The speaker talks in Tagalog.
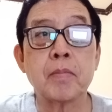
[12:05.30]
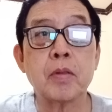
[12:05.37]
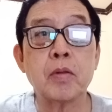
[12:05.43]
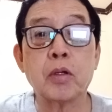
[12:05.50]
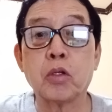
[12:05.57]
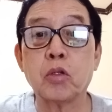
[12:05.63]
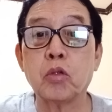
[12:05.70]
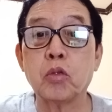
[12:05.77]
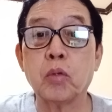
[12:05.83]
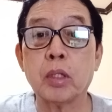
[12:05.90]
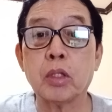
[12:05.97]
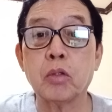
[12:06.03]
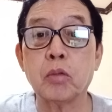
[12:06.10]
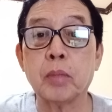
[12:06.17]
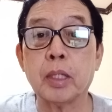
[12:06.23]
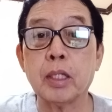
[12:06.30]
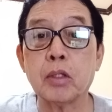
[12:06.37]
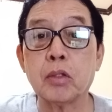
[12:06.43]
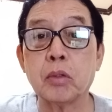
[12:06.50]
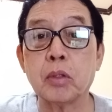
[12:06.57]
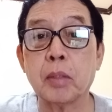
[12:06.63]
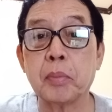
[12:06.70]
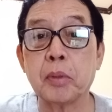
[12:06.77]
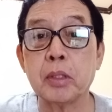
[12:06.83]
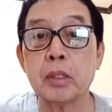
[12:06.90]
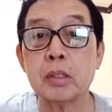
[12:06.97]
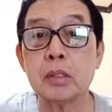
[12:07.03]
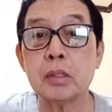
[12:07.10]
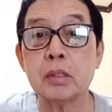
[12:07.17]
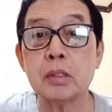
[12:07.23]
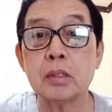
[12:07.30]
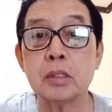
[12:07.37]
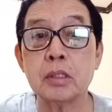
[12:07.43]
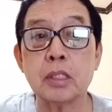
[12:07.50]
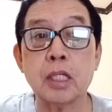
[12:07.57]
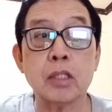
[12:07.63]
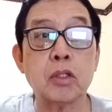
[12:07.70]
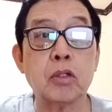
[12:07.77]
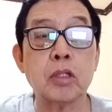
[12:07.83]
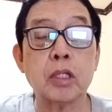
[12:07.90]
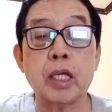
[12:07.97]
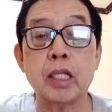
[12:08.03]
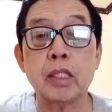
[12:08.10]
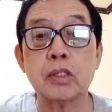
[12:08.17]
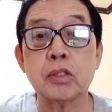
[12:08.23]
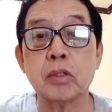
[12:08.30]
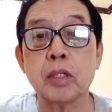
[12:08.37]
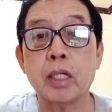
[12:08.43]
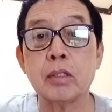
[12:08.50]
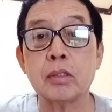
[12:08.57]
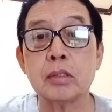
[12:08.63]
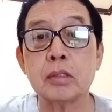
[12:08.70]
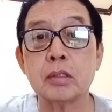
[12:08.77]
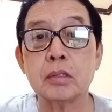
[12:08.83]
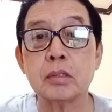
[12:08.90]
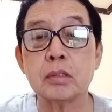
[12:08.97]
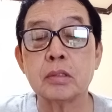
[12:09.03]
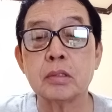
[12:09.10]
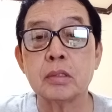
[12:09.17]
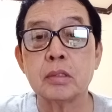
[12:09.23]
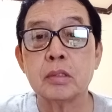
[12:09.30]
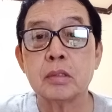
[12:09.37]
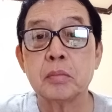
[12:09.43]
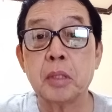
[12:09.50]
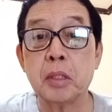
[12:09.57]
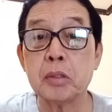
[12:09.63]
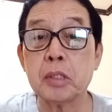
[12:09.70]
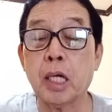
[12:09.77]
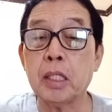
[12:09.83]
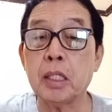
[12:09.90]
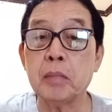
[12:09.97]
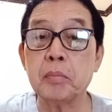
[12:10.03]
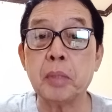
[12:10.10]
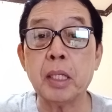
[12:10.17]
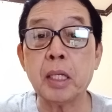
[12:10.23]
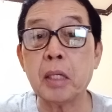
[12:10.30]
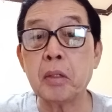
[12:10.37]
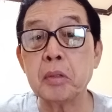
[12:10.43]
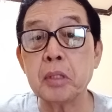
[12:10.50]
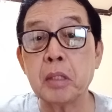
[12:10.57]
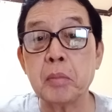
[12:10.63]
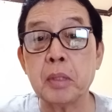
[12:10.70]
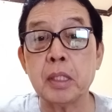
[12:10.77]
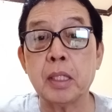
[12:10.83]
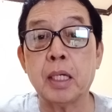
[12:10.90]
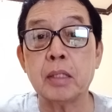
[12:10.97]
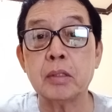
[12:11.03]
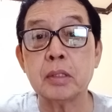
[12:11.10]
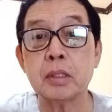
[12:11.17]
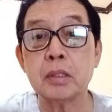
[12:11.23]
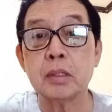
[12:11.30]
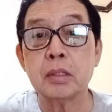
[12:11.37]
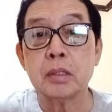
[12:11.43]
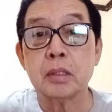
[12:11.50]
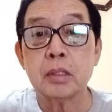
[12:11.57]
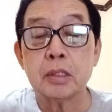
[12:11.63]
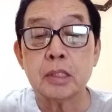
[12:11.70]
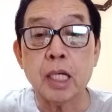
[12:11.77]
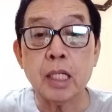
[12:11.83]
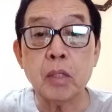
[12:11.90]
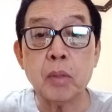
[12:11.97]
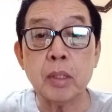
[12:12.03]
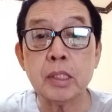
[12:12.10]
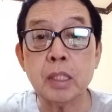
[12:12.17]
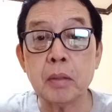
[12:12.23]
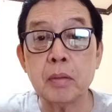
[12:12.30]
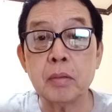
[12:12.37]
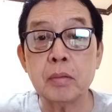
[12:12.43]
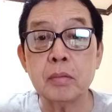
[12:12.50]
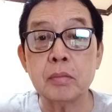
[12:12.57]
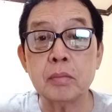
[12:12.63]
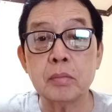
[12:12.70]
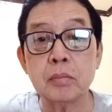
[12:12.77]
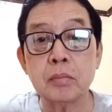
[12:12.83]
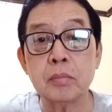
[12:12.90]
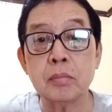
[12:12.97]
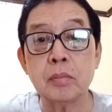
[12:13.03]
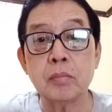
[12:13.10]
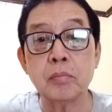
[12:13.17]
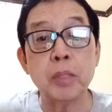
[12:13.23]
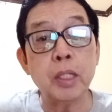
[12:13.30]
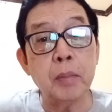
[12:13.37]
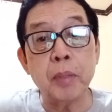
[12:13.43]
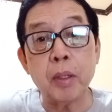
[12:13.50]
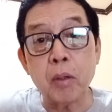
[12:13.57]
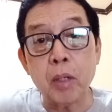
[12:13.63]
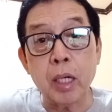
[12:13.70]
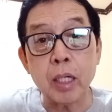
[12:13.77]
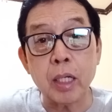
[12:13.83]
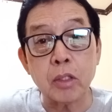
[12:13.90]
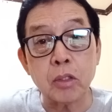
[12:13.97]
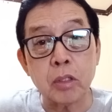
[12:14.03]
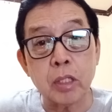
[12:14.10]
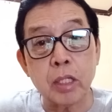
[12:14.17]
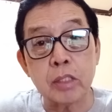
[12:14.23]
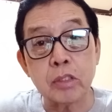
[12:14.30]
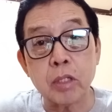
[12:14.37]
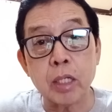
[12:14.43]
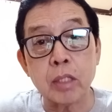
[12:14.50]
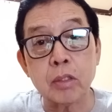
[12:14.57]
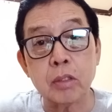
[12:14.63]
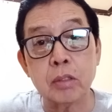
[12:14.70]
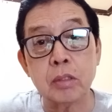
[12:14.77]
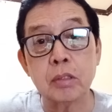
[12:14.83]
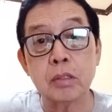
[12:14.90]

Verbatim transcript: Wag, wag doon mating to the point si Atty. Enzo, eh, ano. Pero sana, palagay ko hindi naman yan. Eh. Sana wag siyang, bilib ako ha, kay Atty. Enzo Recto.